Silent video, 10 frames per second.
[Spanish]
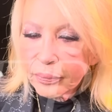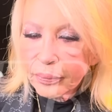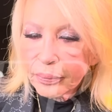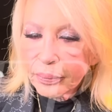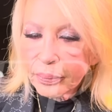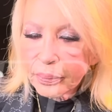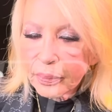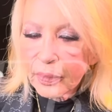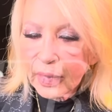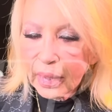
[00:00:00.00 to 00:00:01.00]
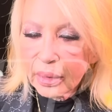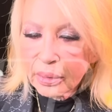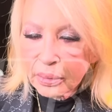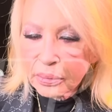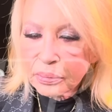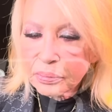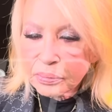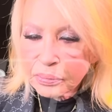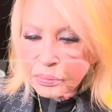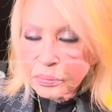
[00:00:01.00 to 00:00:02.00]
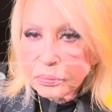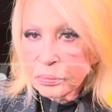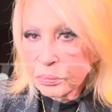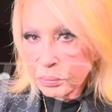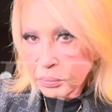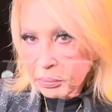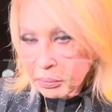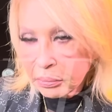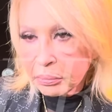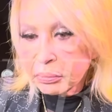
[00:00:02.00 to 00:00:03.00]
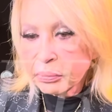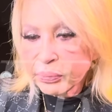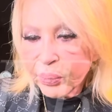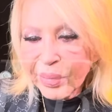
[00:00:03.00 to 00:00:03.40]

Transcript: madurez para decir podemos ser amigos de nuestras exparejas?